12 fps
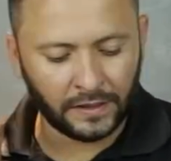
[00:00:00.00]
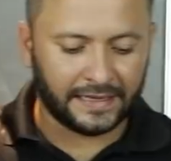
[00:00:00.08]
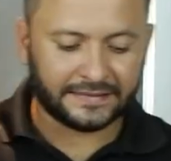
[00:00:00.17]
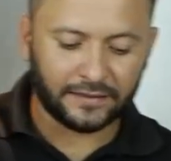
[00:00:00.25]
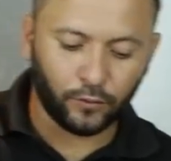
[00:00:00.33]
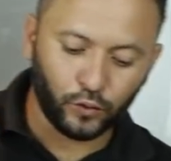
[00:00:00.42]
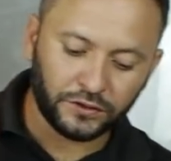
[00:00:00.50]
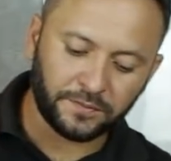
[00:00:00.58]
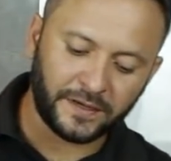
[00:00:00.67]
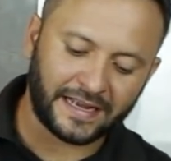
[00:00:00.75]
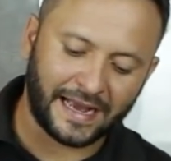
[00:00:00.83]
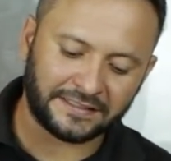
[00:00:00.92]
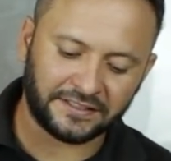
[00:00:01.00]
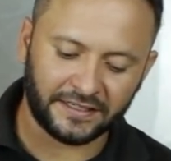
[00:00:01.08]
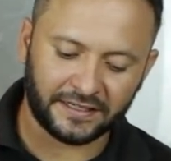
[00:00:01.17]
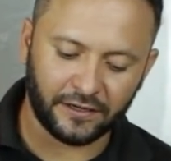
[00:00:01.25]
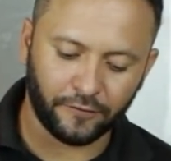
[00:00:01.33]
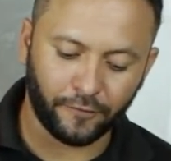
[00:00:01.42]
Nessa última
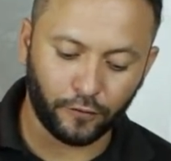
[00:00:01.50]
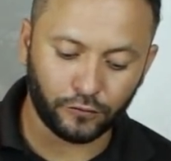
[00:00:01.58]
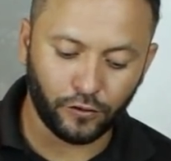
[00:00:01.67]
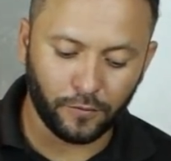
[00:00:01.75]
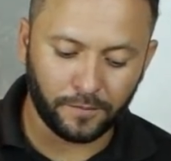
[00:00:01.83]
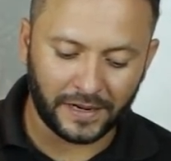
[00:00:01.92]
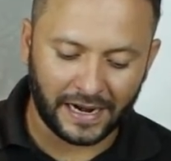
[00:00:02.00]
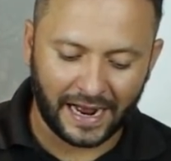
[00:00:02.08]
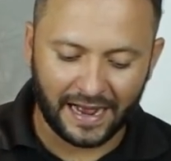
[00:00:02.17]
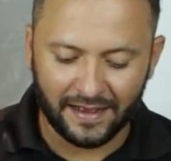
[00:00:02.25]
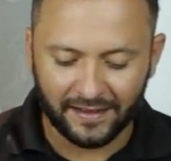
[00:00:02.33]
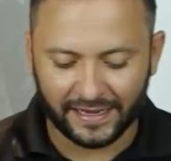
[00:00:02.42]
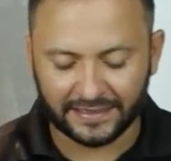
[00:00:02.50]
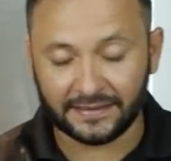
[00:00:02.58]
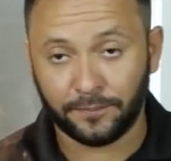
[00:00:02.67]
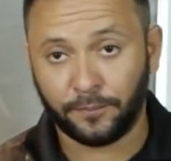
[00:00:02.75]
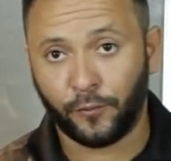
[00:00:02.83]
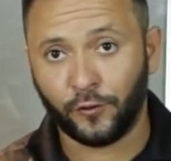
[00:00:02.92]
caixinha aqui eu vou dobrar
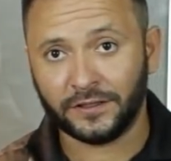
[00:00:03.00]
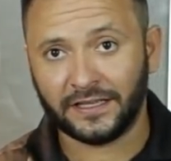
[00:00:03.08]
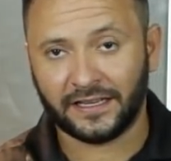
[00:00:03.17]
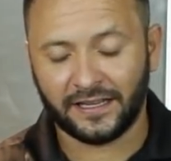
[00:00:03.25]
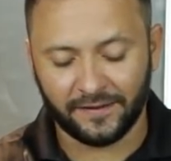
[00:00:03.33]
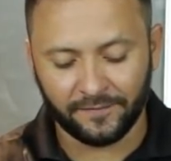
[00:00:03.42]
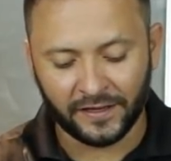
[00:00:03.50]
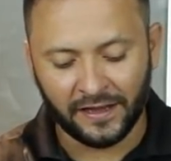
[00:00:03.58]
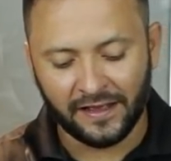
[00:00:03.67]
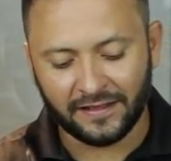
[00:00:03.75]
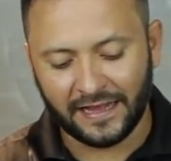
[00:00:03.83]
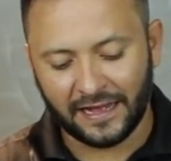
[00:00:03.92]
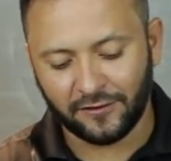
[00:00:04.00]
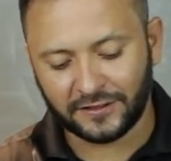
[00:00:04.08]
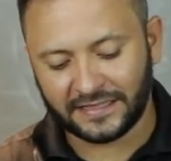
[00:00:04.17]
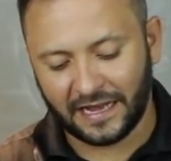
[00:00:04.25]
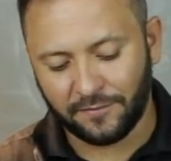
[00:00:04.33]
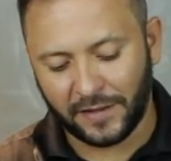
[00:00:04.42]
essa ponta aqui da
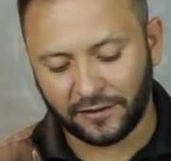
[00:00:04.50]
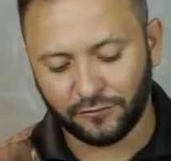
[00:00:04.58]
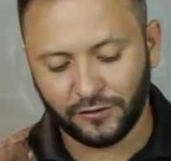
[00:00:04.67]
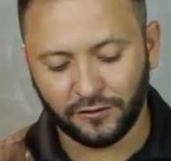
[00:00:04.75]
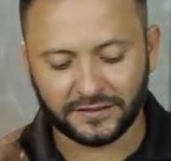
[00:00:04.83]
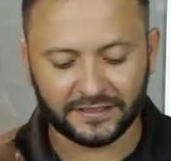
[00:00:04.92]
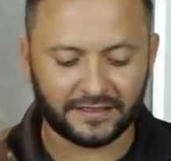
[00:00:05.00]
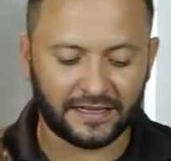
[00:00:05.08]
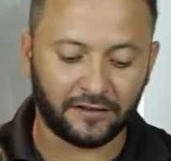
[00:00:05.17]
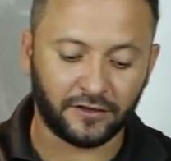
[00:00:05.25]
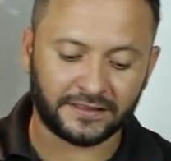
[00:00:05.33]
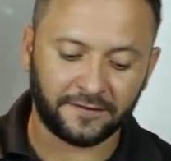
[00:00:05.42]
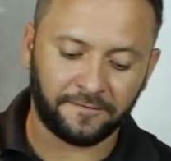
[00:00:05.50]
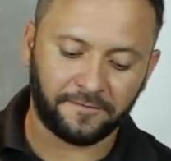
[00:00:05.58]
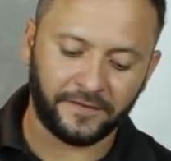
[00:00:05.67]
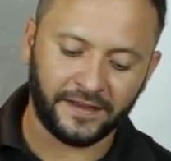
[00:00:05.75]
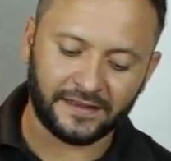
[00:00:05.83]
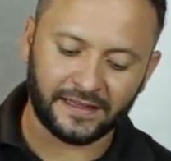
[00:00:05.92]
nossa armadura, ou seja, da nossa
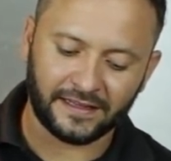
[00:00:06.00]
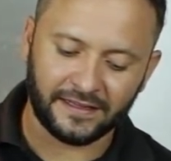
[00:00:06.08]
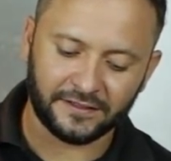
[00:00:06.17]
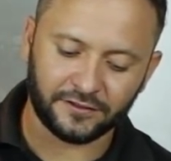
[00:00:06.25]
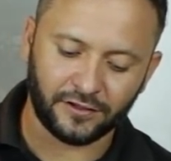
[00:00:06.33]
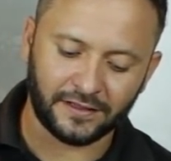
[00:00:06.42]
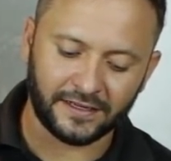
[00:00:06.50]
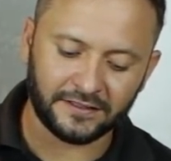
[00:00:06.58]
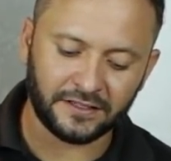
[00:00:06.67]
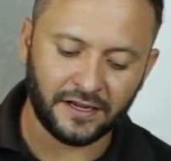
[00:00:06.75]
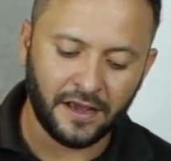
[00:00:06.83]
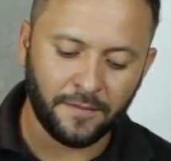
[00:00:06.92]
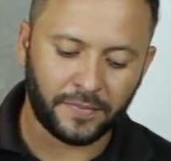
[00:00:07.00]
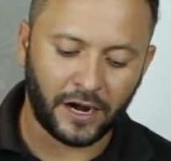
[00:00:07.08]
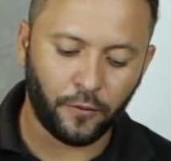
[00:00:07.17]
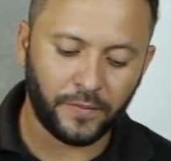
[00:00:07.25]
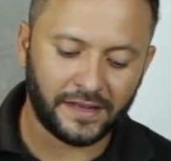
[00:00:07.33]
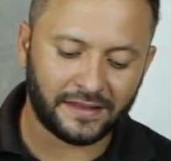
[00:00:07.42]
fita aqui isolante, para
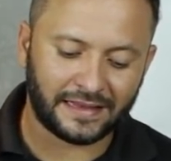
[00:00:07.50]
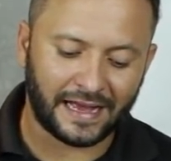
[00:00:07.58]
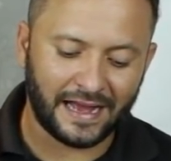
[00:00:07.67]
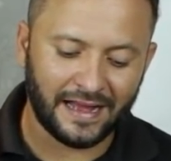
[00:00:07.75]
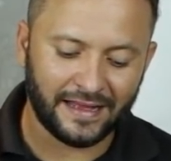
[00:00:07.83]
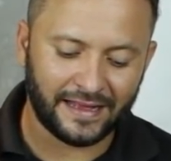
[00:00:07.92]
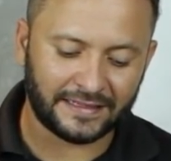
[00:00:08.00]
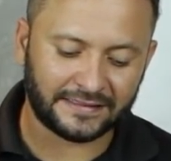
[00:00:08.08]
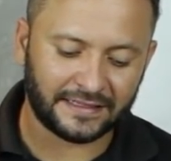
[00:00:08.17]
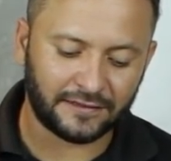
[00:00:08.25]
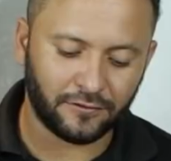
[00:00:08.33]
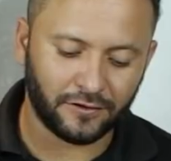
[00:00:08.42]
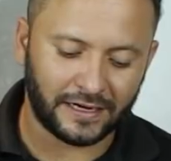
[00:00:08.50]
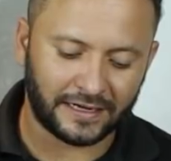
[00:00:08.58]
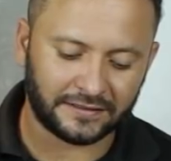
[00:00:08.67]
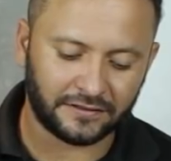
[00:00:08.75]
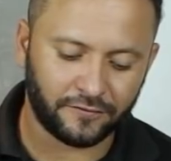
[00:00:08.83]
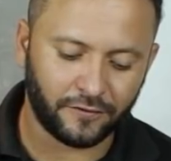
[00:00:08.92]
aumentar essa
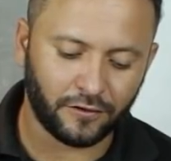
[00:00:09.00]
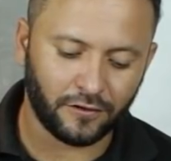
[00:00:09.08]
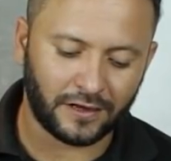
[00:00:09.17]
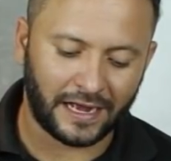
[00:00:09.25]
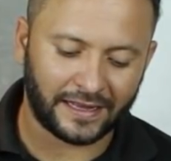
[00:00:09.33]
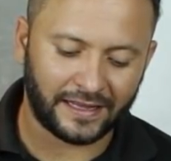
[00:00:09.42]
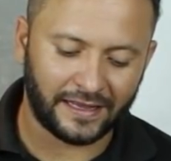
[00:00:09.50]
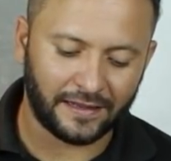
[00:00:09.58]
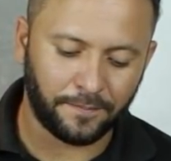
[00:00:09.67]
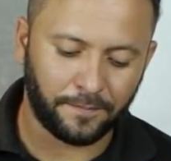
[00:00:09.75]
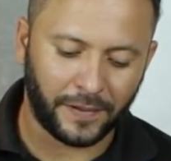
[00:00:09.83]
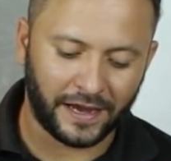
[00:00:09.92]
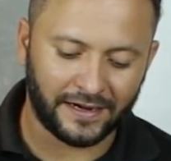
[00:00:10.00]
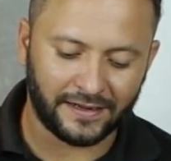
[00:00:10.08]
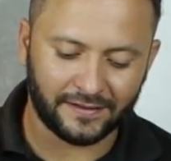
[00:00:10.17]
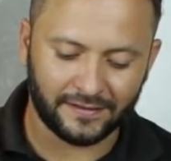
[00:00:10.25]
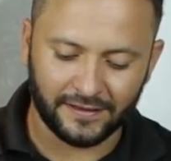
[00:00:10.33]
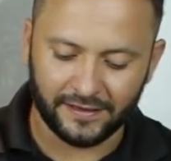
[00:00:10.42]
ancoragem. Então eu vou colocar aqui ela para
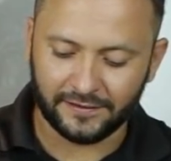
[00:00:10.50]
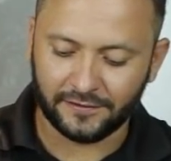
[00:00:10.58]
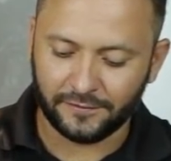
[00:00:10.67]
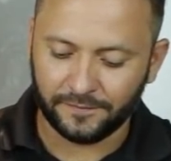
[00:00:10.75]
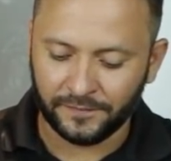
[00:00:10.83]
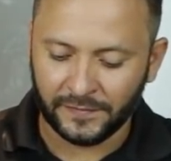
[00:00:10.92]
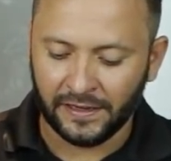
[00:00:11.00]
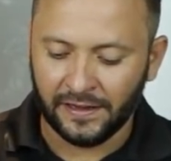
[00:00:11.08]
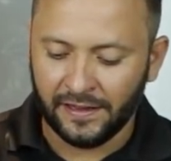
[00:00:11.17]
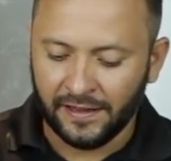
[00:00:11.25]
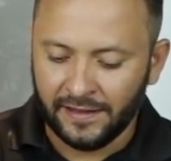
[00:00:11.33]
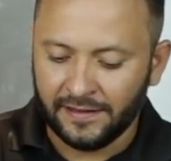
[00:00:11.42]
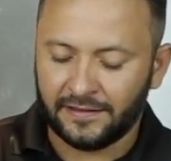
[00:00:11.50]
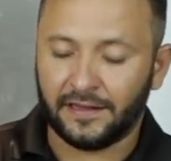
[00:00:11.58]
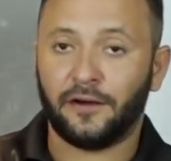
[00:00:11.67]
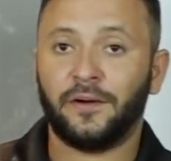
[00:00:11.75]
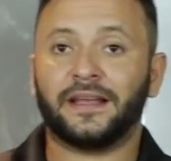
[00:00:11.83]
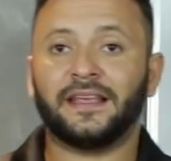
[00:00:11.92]
dentro.
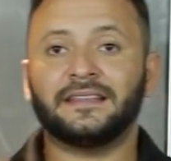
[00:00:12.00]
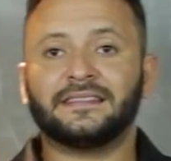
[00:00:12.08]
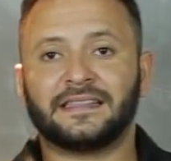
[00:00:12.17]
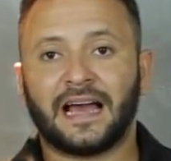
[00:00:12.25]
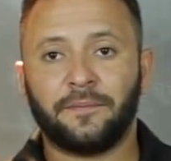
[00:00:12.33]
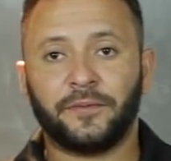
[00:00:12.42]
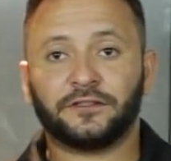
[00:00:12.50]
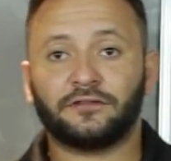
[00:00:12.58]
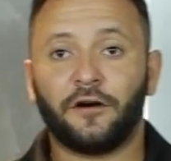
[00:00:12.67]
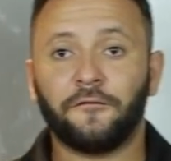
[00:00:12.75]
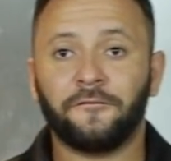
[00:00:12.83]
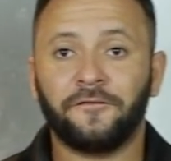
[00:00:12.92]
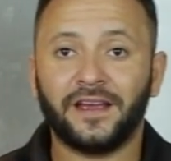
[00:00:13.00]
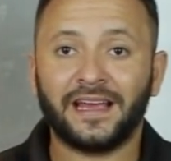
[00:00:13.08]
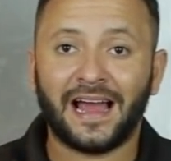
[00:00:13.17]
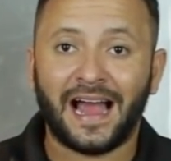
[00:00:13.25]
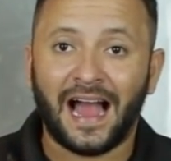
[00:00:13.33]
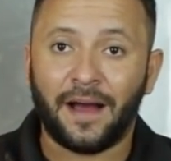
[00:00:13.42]
Então aqui está, pessoal,
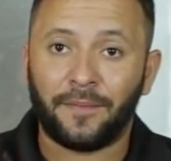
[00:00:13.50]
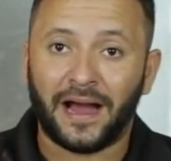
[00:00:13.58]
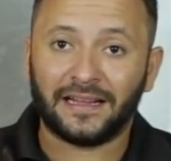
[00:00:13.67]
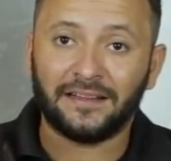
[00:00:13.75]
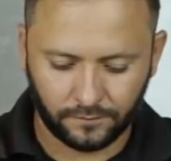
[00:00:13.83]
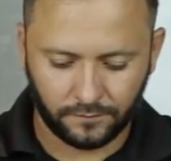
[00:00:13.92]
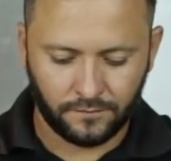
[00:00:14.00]
viga armada.